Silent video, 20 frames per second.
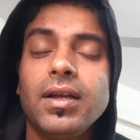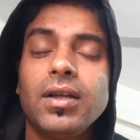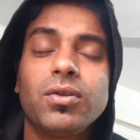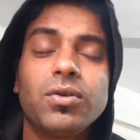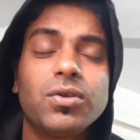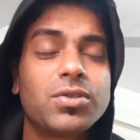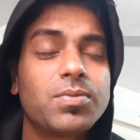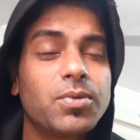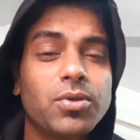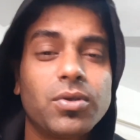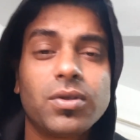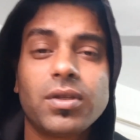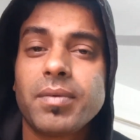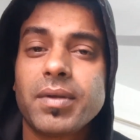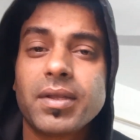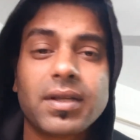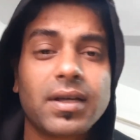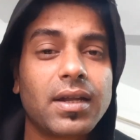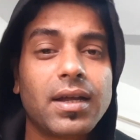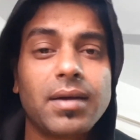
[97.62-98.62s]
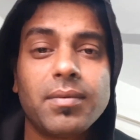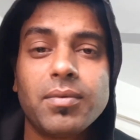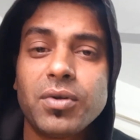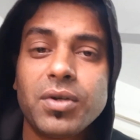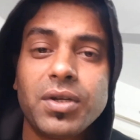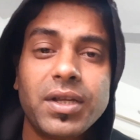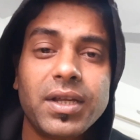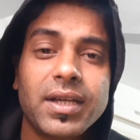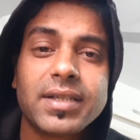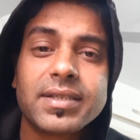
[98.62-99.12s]
तो इसमें तो तबीयत ख़राब
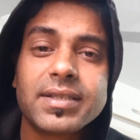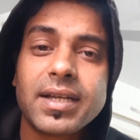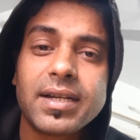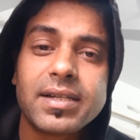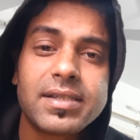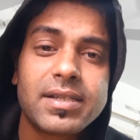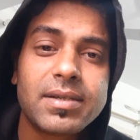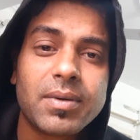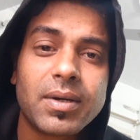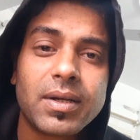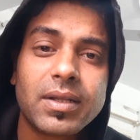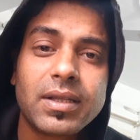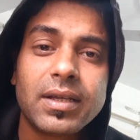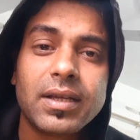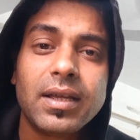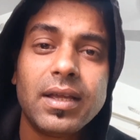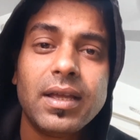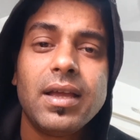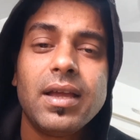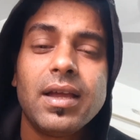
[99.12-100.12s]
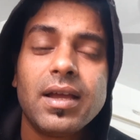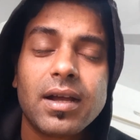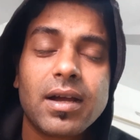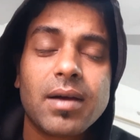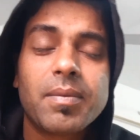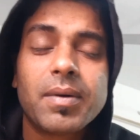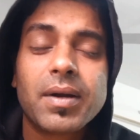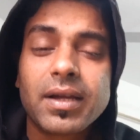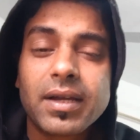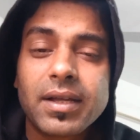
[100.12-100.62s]
होनी है जाहिर सी बात है
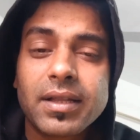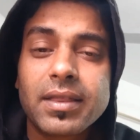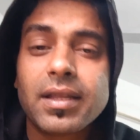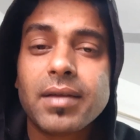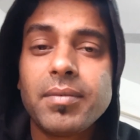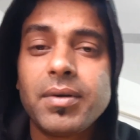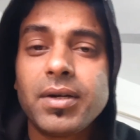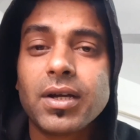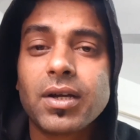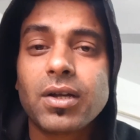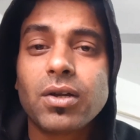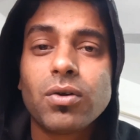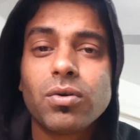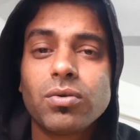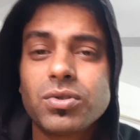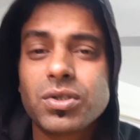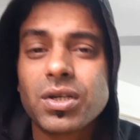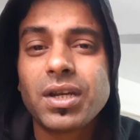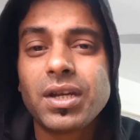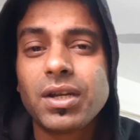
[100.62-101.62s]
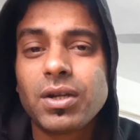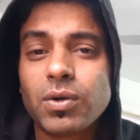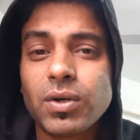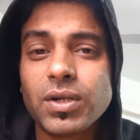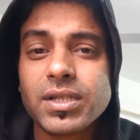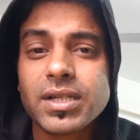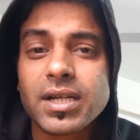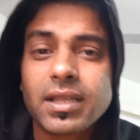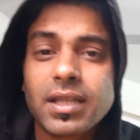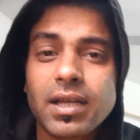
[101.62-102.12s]
कपड़ा कितना भी ढक लो शरीर हो
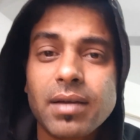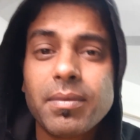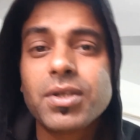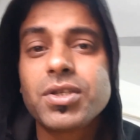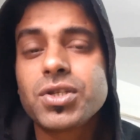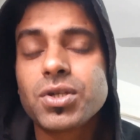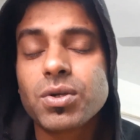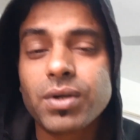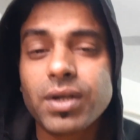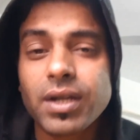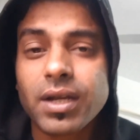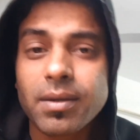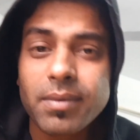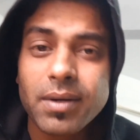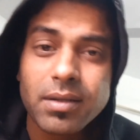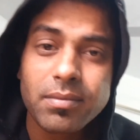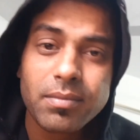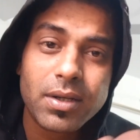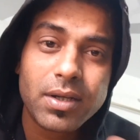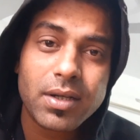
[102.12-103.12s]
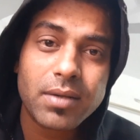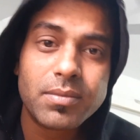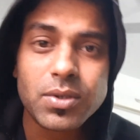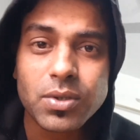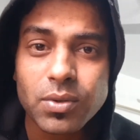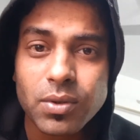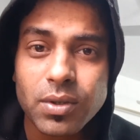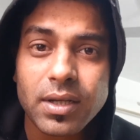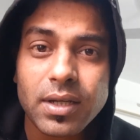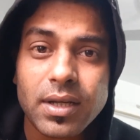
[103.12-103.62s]
ही जाता है बच्चे होने के बाद में
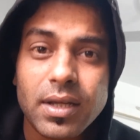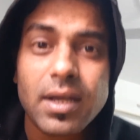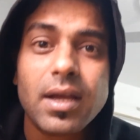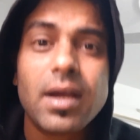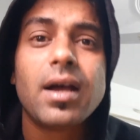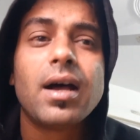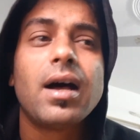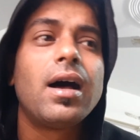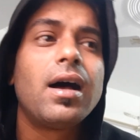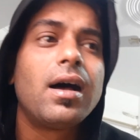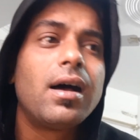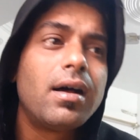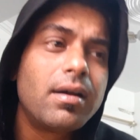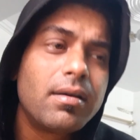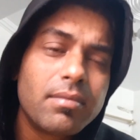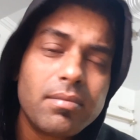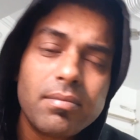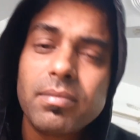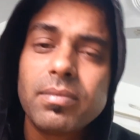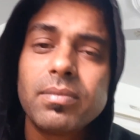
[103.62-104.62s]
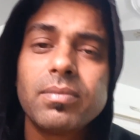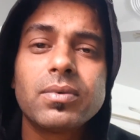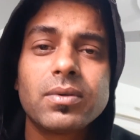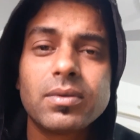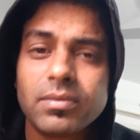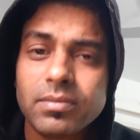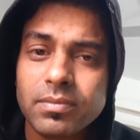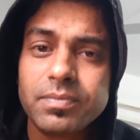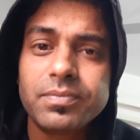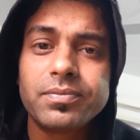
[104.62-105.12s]
कमज़ोर हाँ
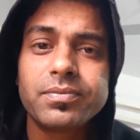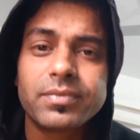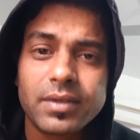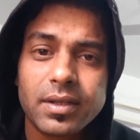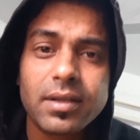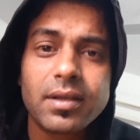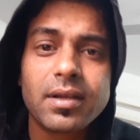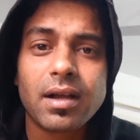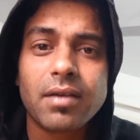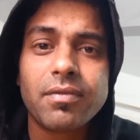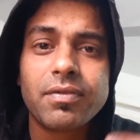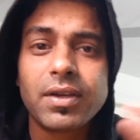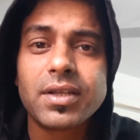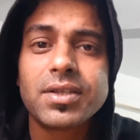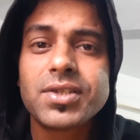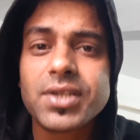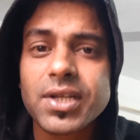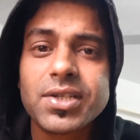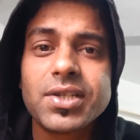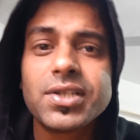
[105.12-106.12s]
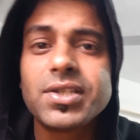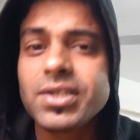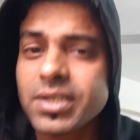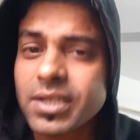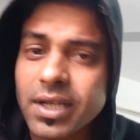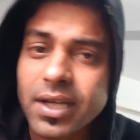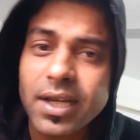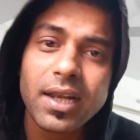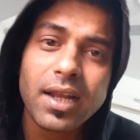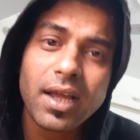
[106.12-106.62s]
काफ़ी अच्छी अच्छी
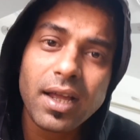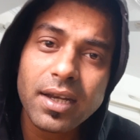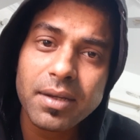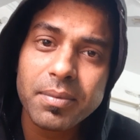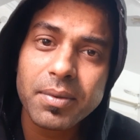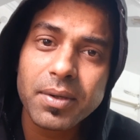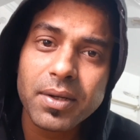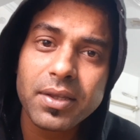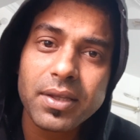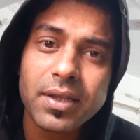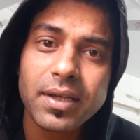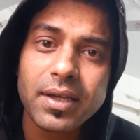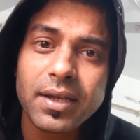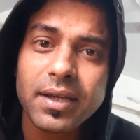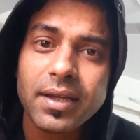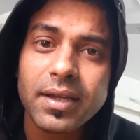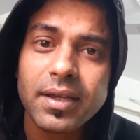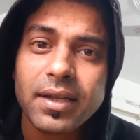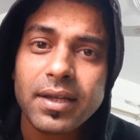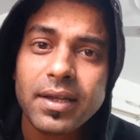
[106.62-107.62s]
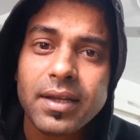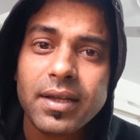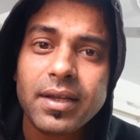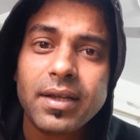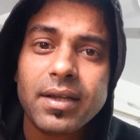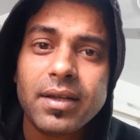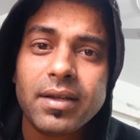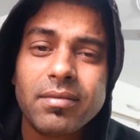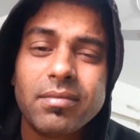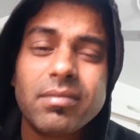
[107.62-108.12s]
चीज़ें खिलानी पड़ती है
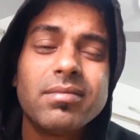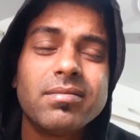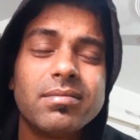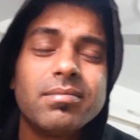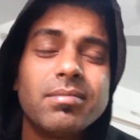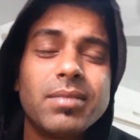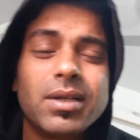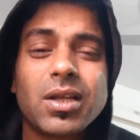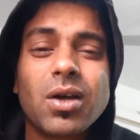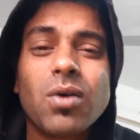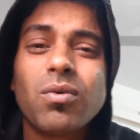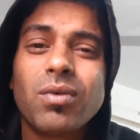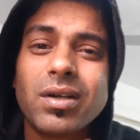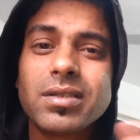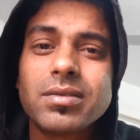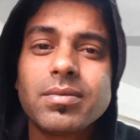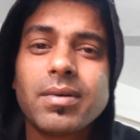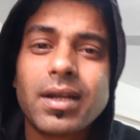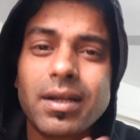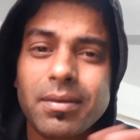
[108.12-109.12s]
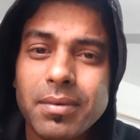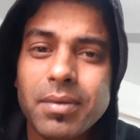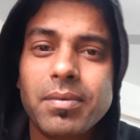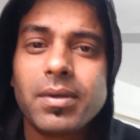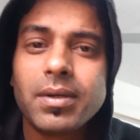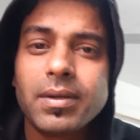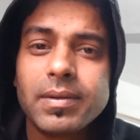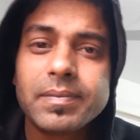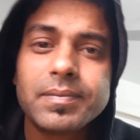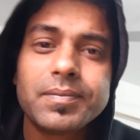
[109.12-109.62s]
बताऊंगा इस बारे में
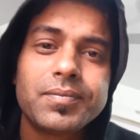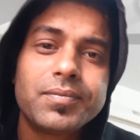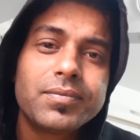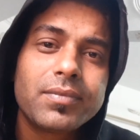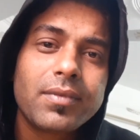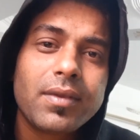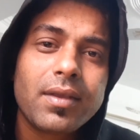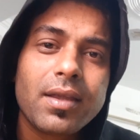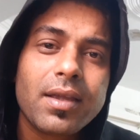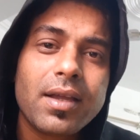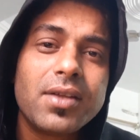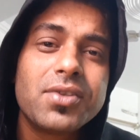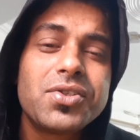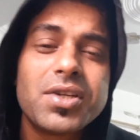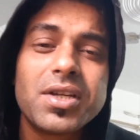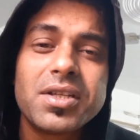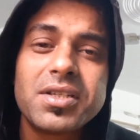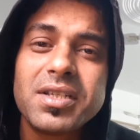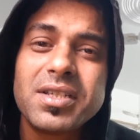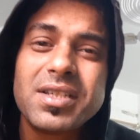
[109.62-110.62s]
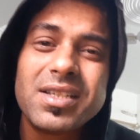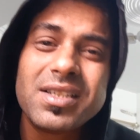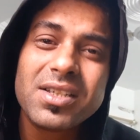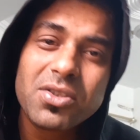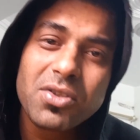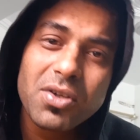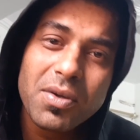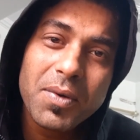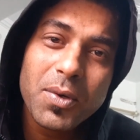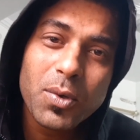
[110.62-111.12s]
भी अच्छी अच्छी चीज़ें
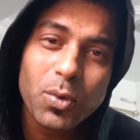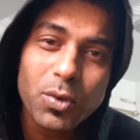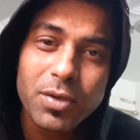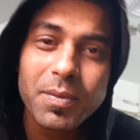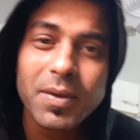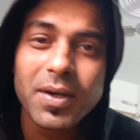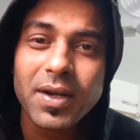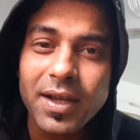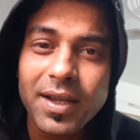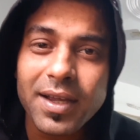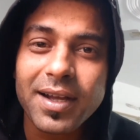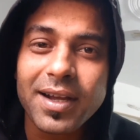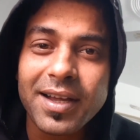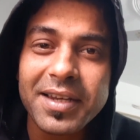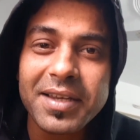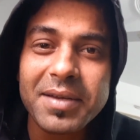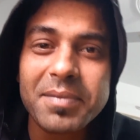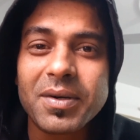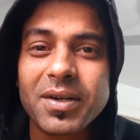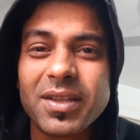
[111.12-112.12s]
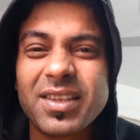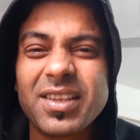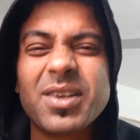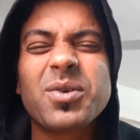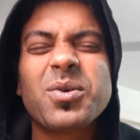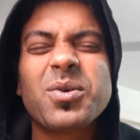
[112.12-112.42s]
तो हमें खुद बना के खानी पड़ती है